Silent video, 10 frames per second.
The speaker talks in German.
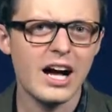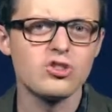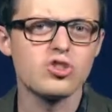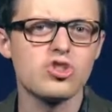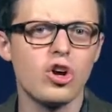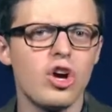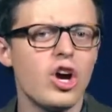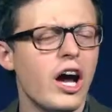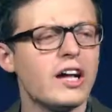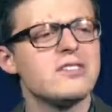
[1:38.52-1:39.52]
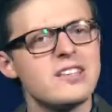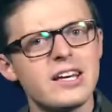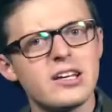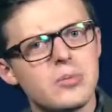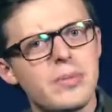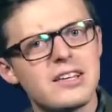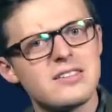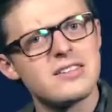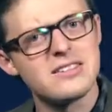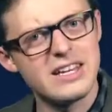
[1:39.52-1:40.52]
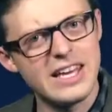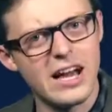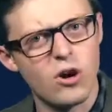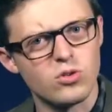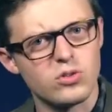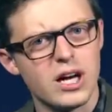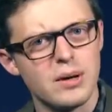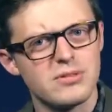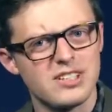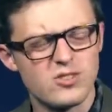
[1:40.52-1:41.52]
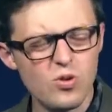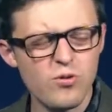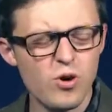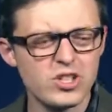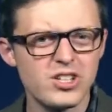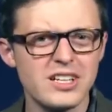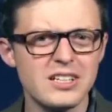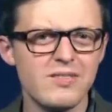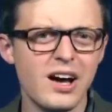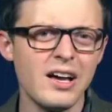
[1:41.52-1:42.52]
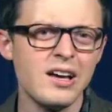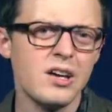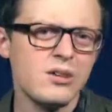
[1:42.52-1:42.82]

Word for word: also schon ein serienmäßiges E-Auto gab, das so fortschrittlich war,